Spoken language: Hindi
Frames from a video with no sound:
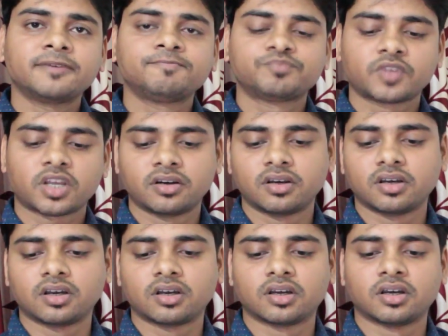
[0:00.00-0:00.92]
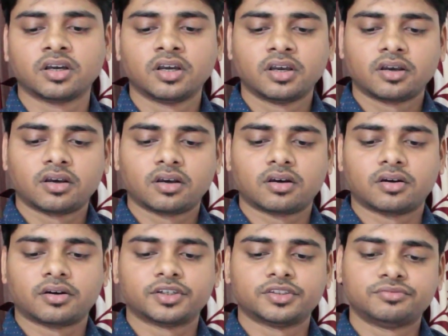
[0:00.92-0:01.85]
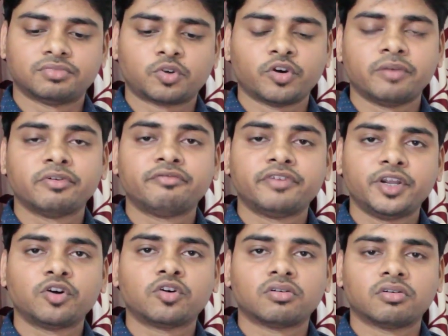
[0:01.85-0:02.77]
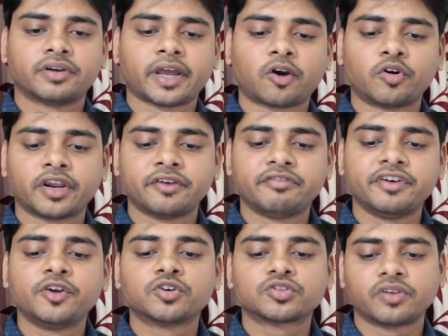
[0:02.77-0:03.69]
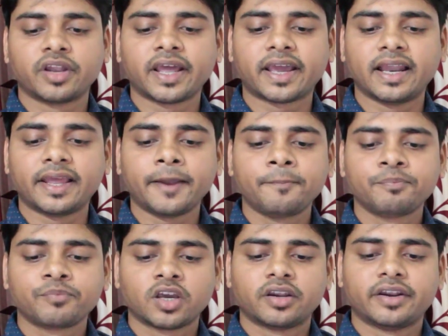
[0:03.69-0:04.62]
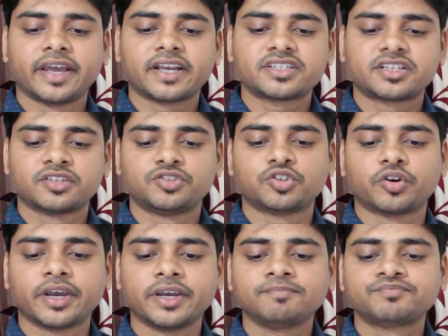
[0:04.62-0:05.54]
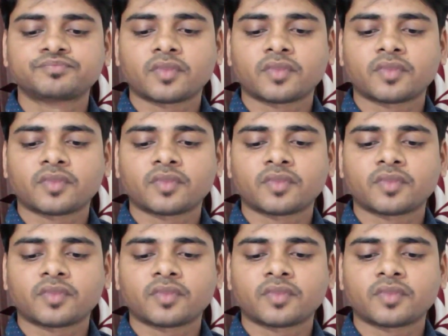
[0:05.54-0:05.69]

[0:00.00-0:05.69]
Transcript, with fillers: है आ, आ, कोई भी वीडियो रिकॉर्डेड वीडियो सुनने के लिए नेक्स्ट जो है